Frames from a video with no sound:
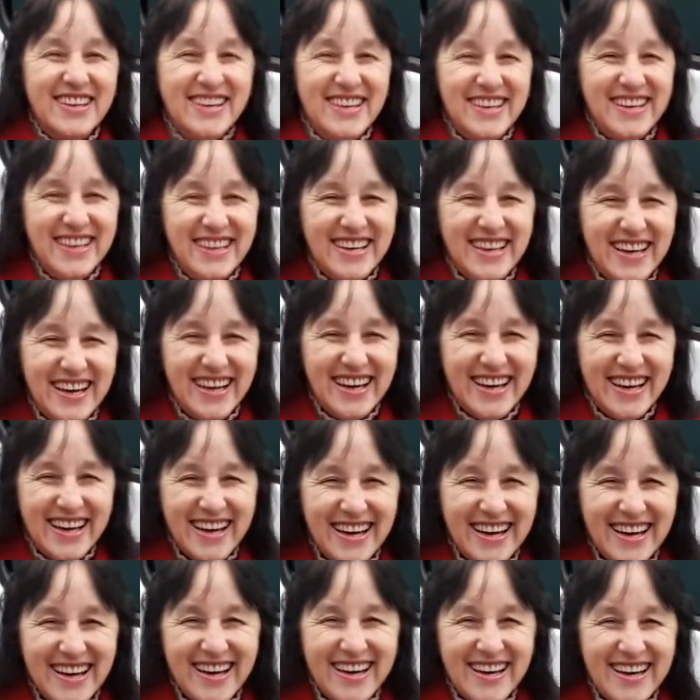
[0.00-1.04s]
isso só para
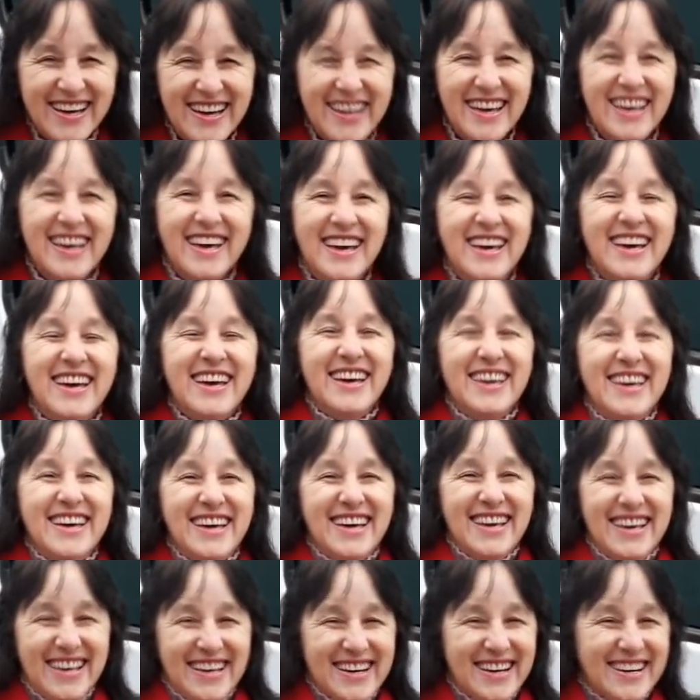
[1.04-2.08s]
acompanhar, não é para ver como é
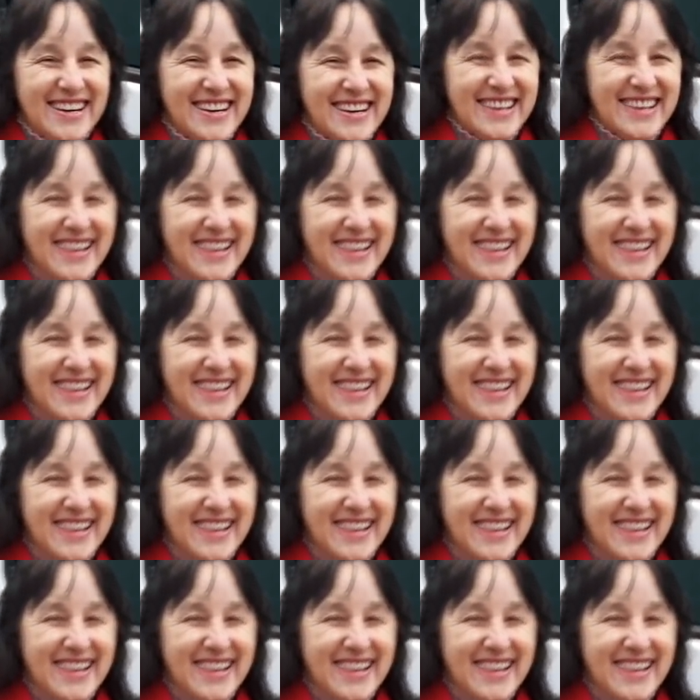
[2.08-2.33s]
que é. Uhum.